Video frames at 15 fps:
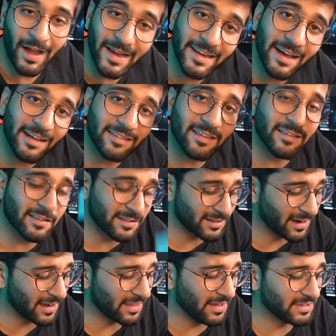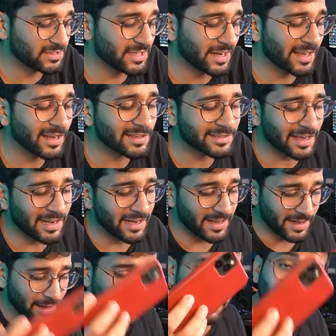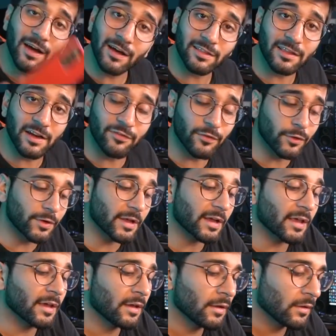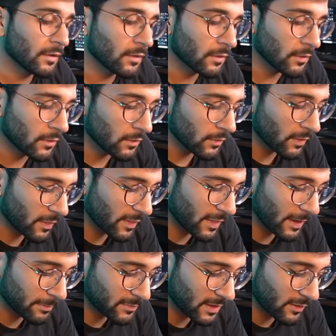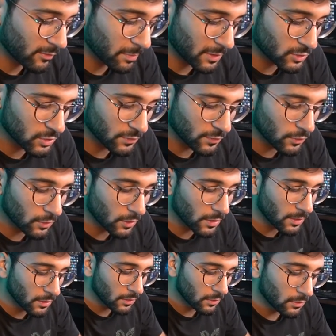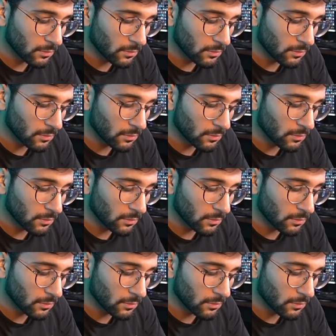الحين يا عزيزي تاخذ هاي الشكل تخليه هني وتاخذ تلفونك ثابته نفس ما تشوفون